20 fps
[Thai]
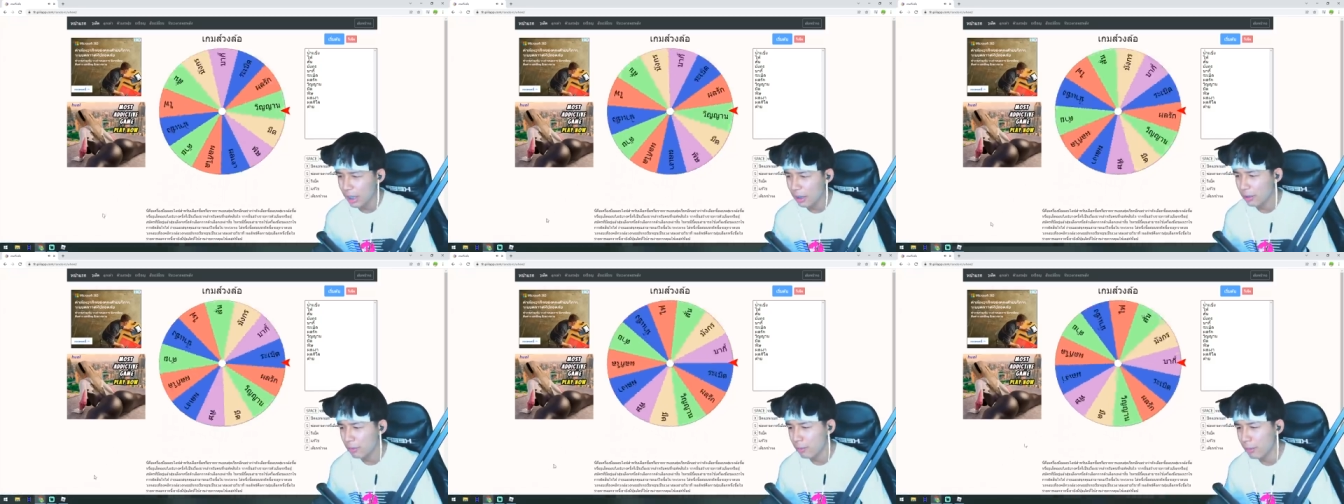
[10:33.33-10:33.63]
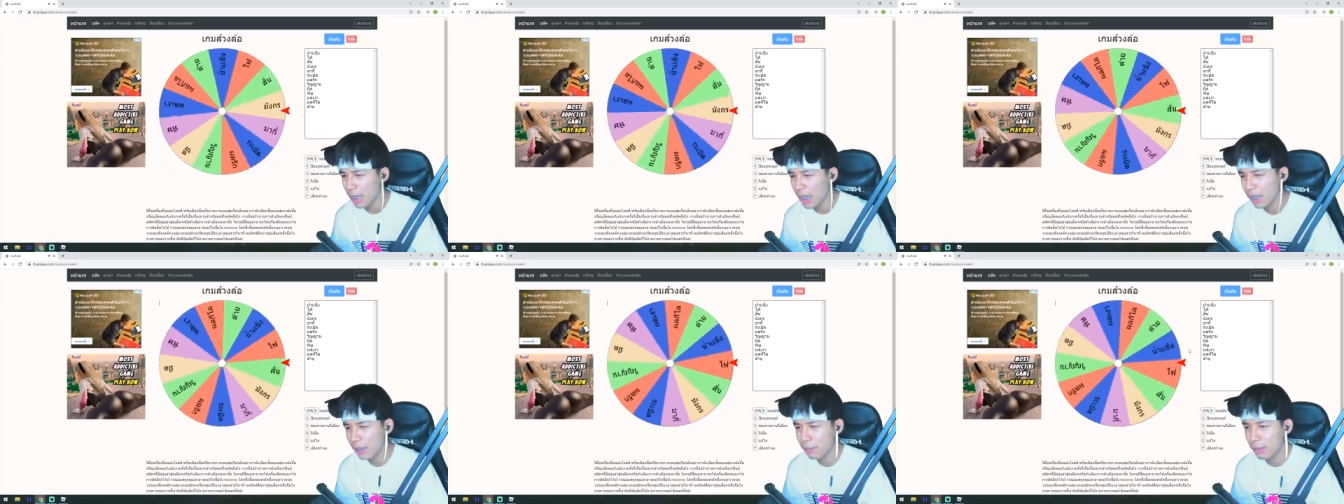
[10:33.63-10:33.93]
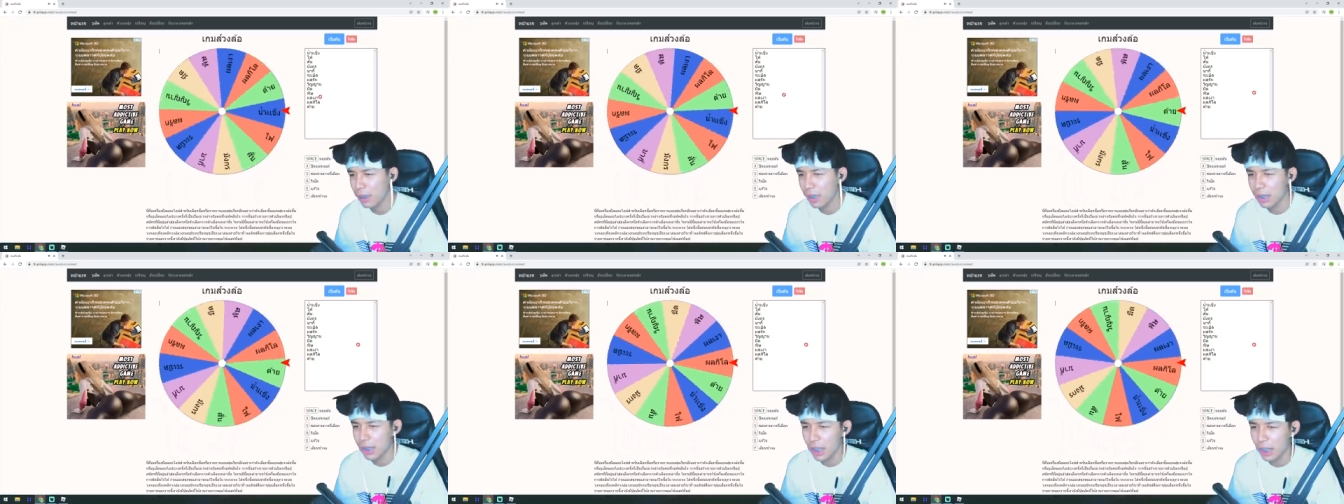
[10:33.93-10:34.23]
แม่งมึ
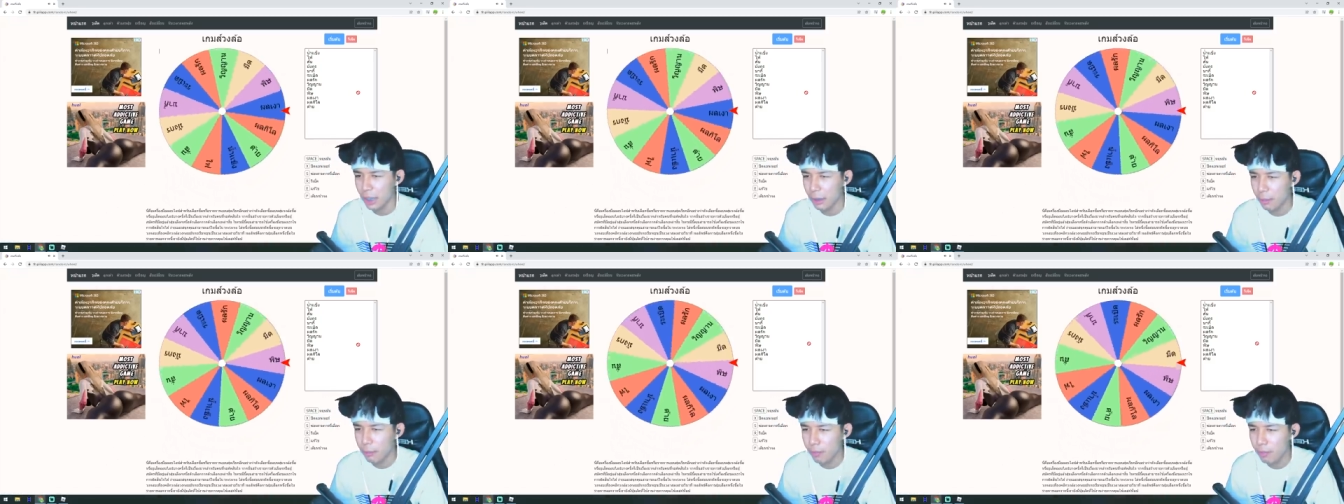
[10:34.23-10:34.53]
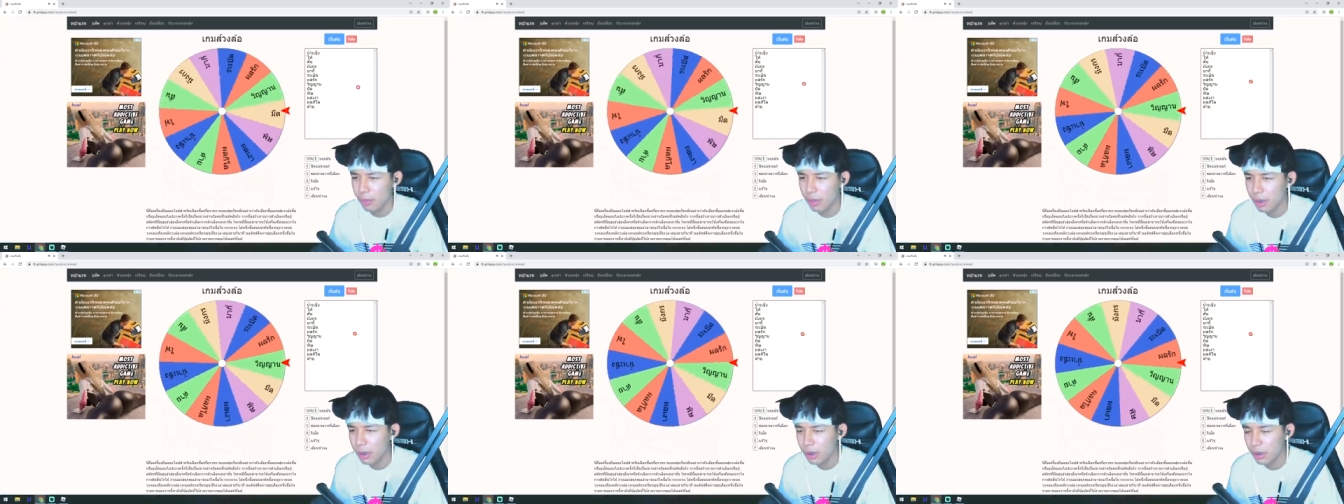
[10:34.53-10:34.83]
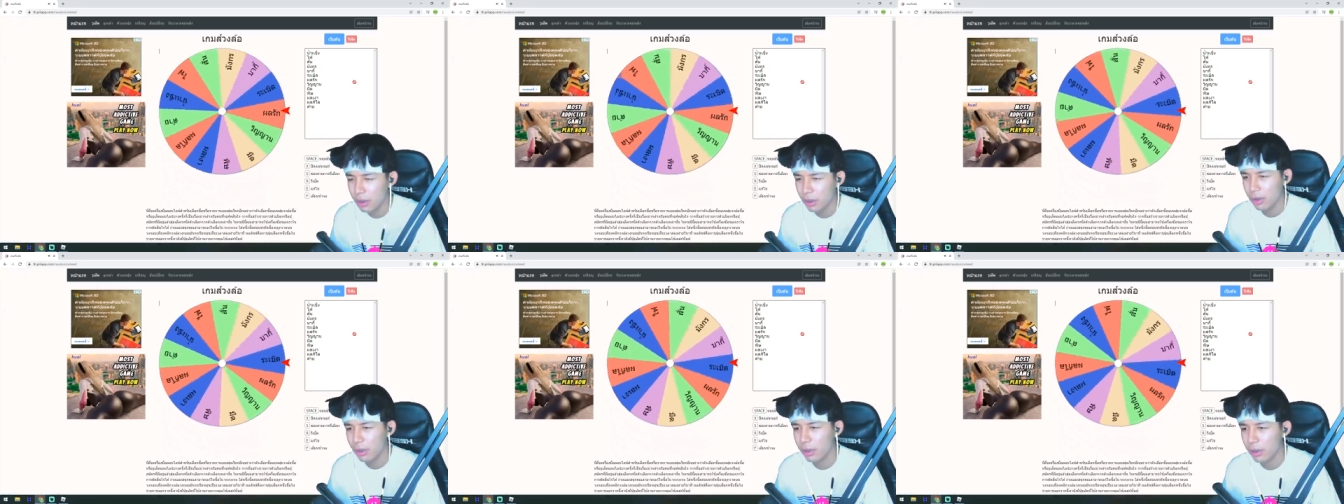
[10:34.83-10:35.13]
งนี่
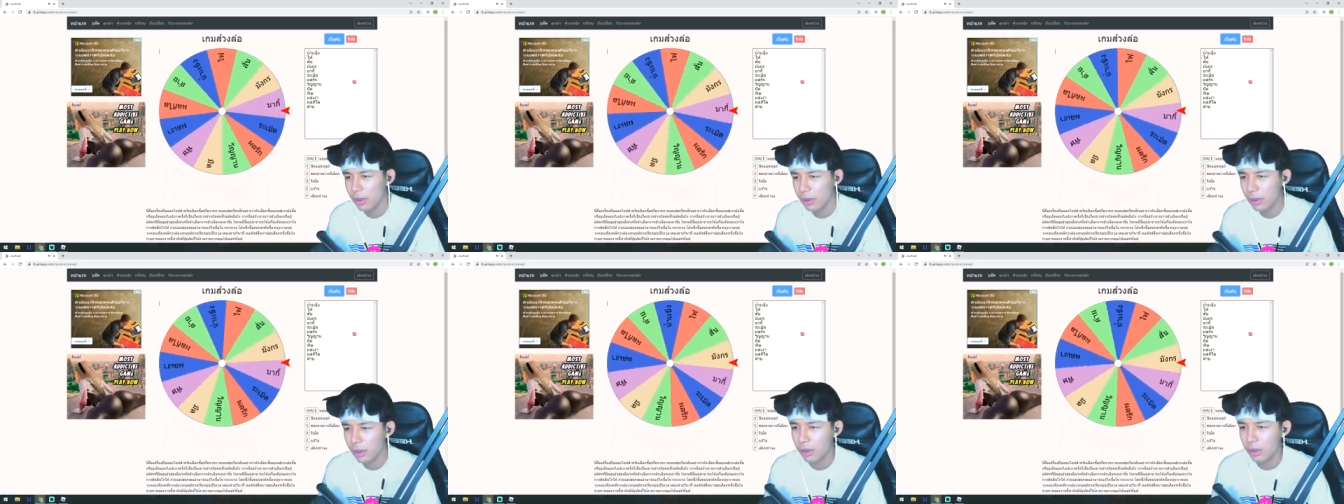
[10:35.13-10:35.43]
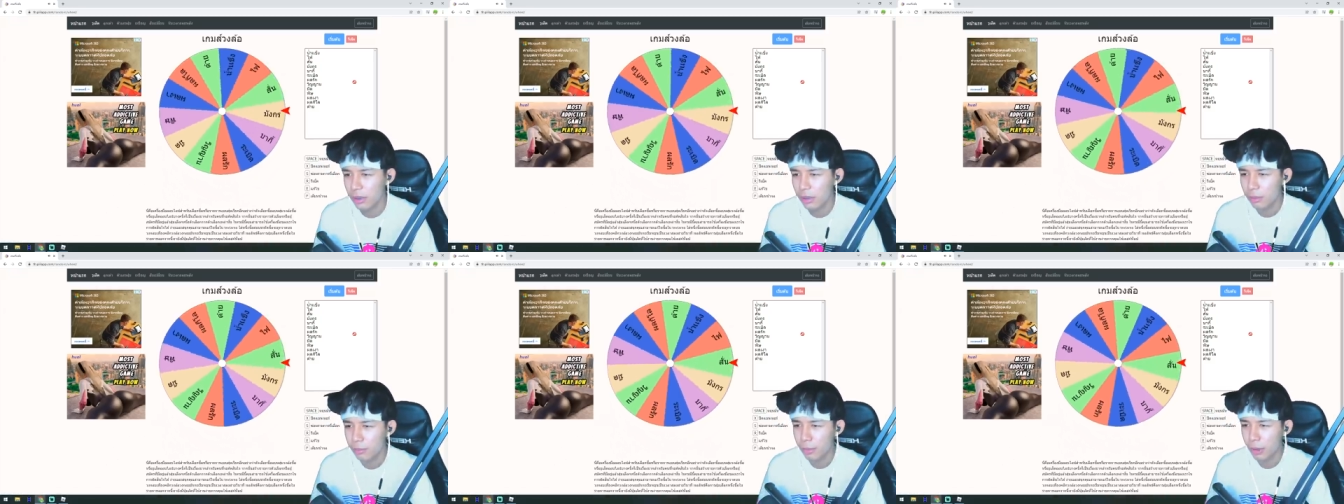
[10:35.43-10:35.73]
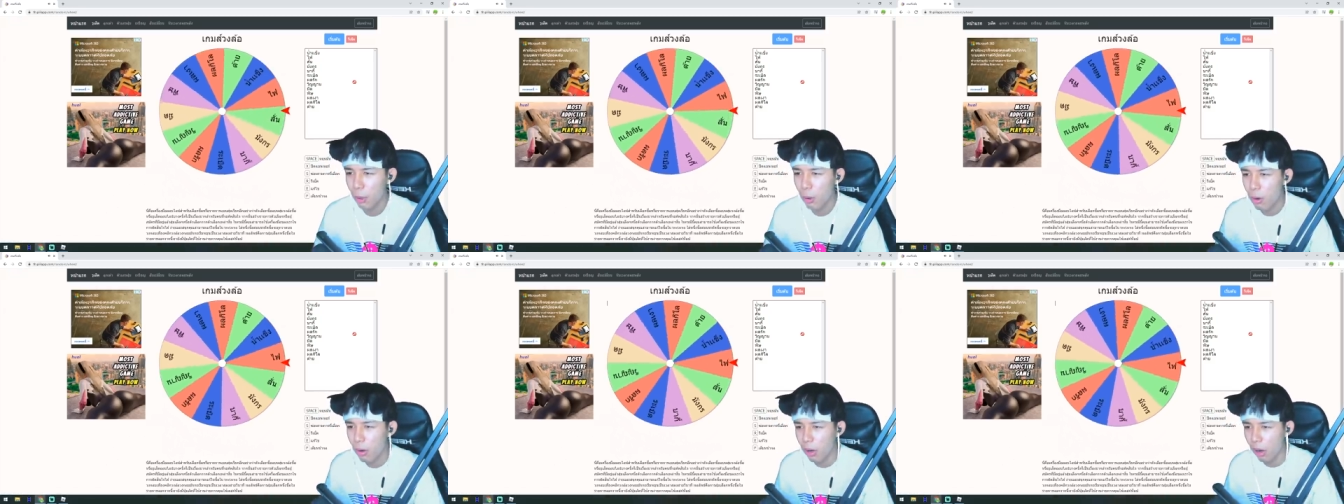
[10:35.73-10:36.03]
เป็นโร
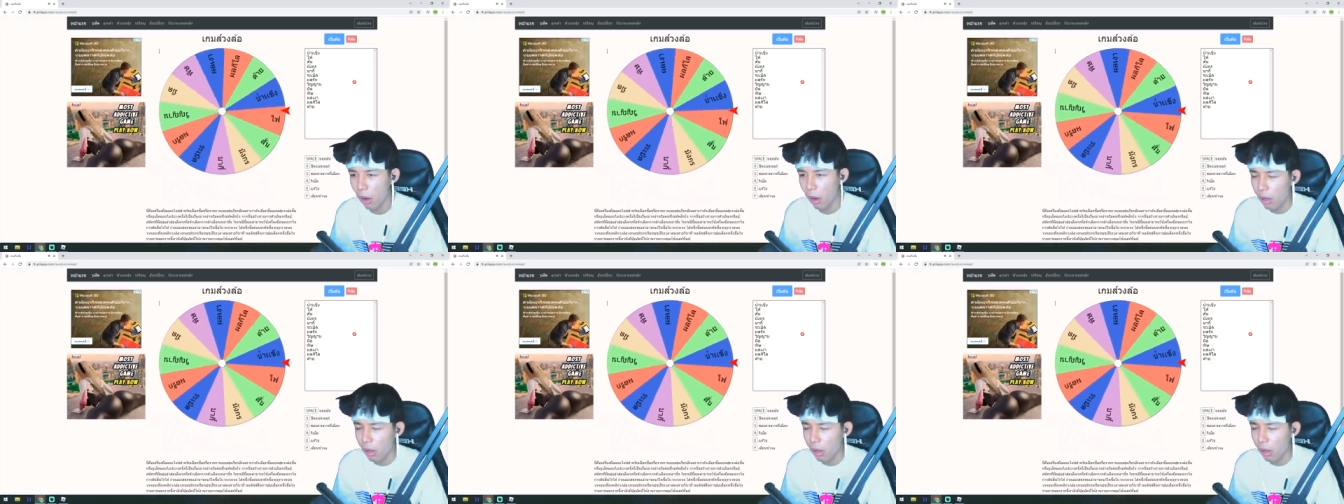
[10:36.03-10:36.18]
คเหรอ